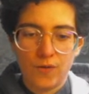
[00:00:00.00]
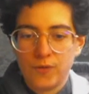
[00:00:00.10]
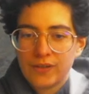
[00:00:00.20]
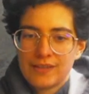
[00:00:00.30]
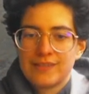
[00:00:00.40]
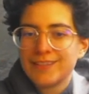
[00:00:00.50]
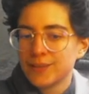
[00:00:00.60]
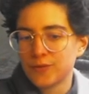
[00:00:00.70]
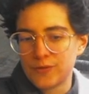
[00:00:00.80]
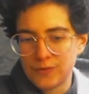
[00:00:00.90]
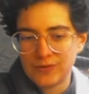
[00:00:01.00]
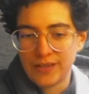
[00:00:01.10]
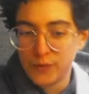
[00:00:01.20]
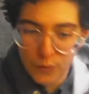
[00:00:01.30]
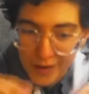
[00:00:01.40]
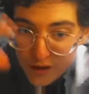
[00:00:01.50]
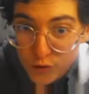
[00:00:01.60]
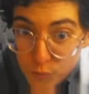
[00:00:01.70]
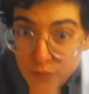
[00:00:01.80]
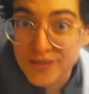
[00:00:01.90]
encaissée dans un nuage
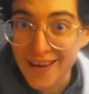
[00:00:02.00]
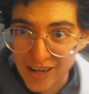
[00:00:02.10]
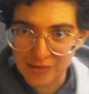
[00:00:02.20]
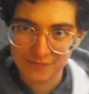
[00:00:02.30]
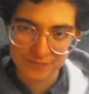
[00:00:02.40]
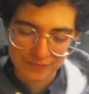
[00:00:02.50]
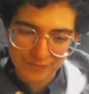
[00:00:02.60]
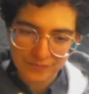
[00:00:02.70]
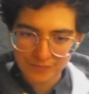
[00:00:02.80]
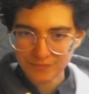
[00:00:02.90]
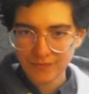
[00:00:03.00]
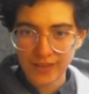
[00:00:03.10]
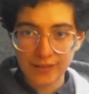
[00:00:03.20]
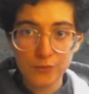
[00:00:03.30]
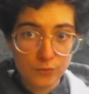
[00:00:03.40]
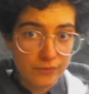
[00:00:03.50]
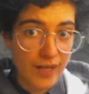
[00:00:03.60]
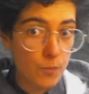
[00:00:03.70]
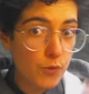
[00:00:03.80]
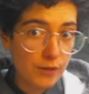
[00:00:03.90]
de poussière. Et du coup, on
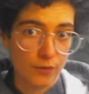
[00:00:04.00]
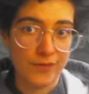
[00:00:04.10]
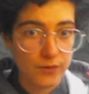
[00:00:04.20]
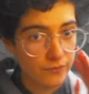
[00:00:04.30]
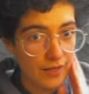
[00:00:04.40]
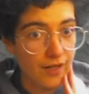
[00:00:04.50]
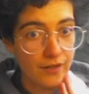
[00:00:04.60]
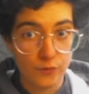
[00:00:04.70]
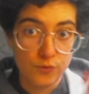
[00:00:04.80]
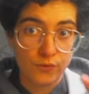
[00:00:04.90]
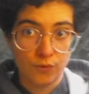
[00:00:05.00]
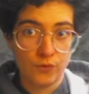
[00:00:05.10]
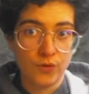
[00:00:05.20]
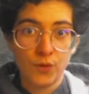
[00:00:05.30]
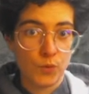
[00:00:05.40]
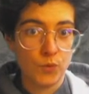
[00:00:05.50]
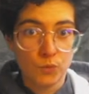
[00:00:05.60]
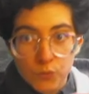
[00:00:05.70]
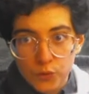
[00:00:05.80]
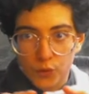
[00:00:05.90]
verra plus la surface, on verra juste
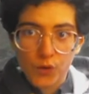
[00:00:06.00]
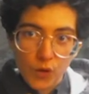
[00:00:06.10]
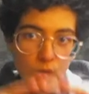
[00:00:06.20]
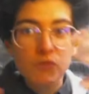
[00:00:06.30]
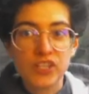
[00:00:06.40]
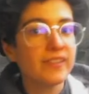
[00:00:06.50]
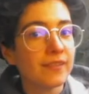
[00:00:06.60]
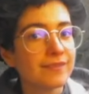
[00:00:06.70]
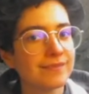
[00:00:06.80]
une boule homogène